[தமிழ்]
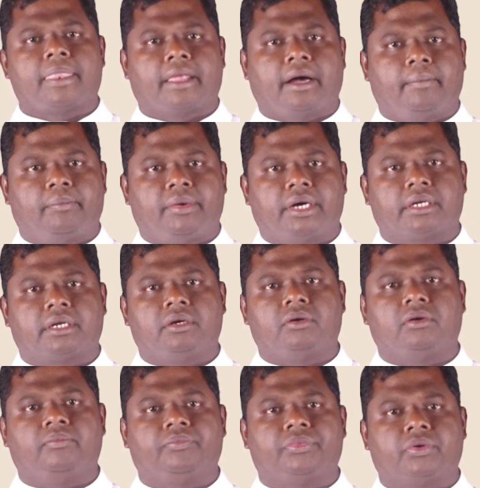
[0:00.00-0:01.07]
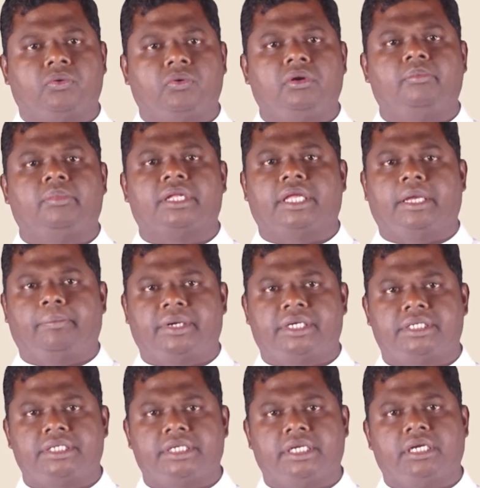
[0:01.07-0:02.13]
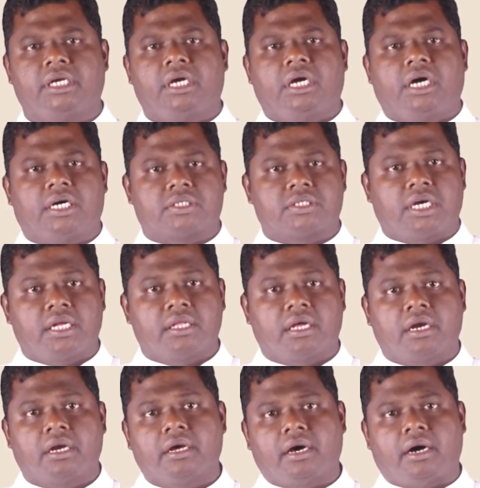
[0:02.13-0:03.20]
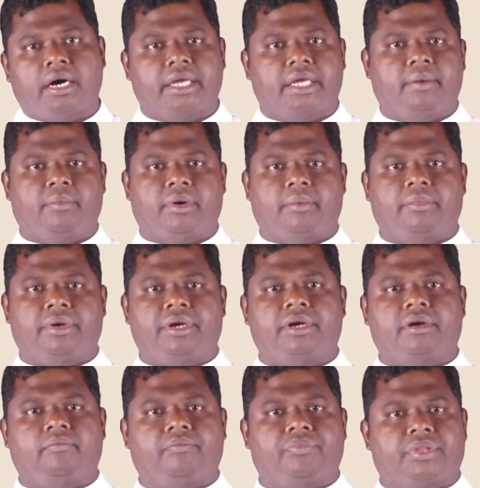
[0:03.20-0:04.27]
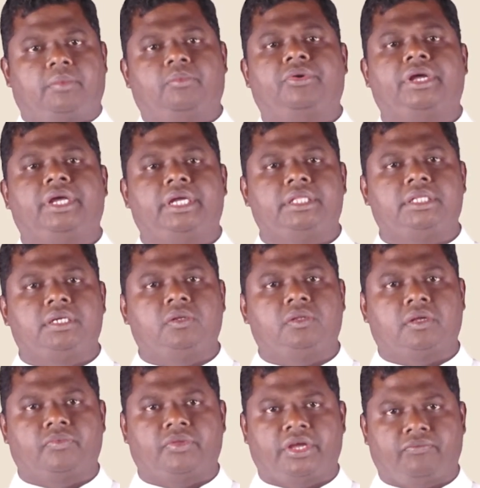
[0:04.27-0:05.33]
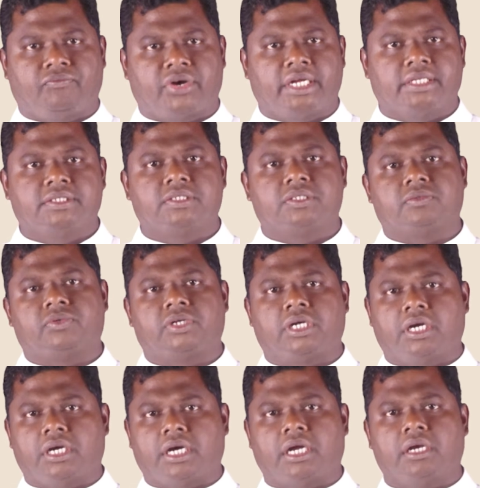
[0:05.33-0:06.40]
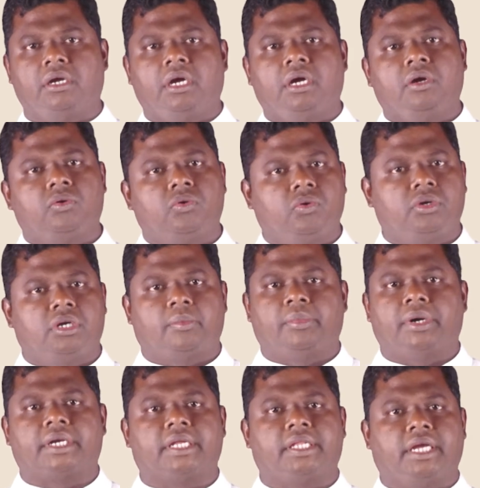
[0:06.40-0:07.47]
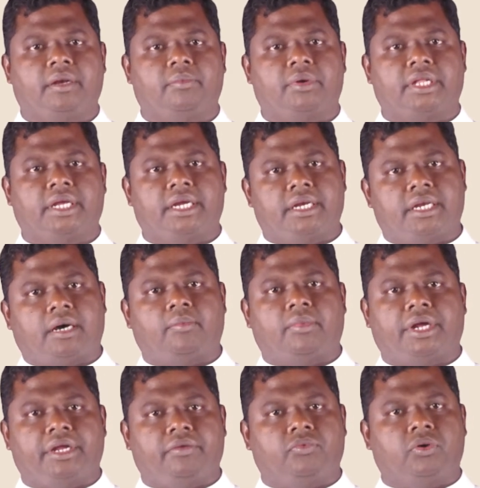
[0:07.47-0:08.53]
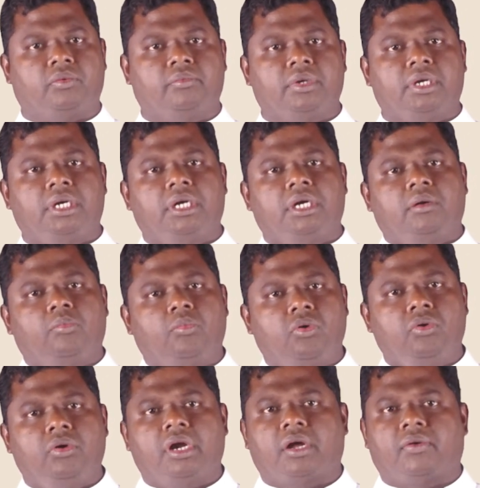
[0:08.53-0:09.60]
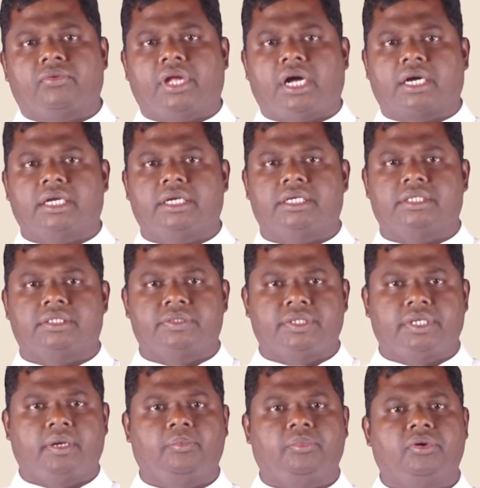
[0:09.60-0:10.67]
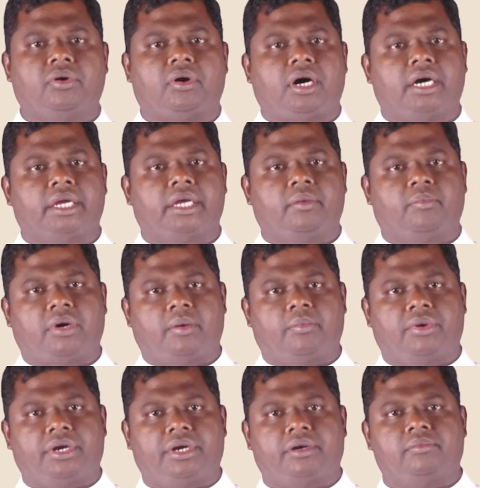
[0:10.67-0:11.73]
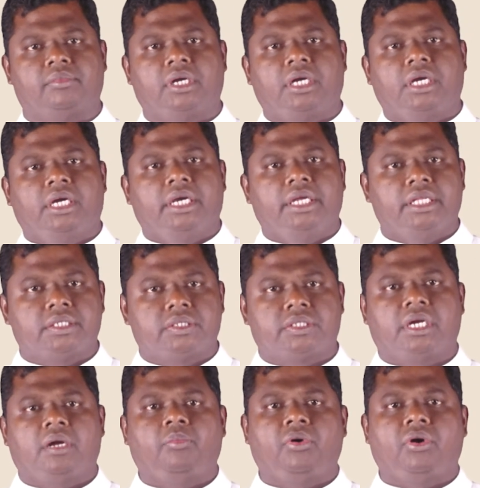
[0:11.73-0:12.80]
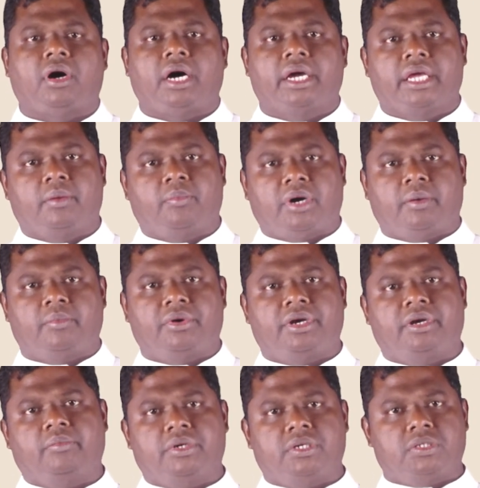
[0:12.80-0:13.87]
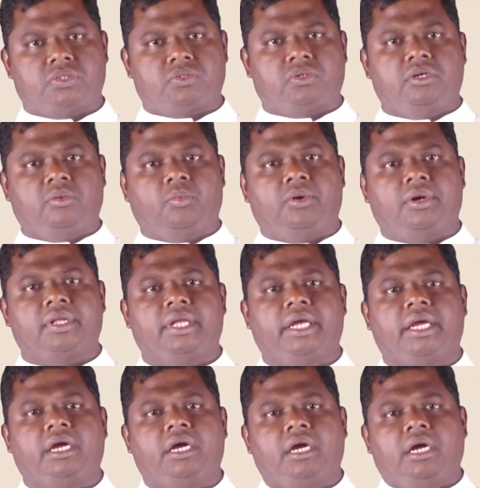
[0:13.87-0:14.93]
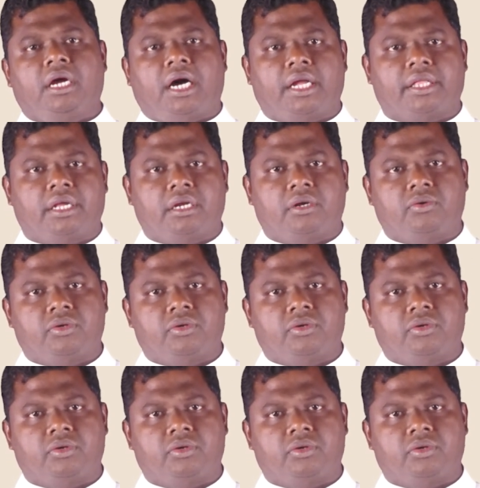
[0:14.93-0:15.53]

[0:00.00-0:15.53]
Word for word: நாம் பார்க்கிறோம் குடும்பத்தை பற்றி அசாதாரண ஆயர் மாமன்றம் நம்முடைய திருத்தந்தை பிரான்சிஸ் அவர்களால் கூட்டப்பட்டது என்பதை நாம் அறிவோம் மூன்றாவதாக சிறப்பு ஆயர் மாமன்றம் இந்த சிறப்பு ஆயர் மாமன்றம் என்று சொல்லும் பொழுதே அதற்கு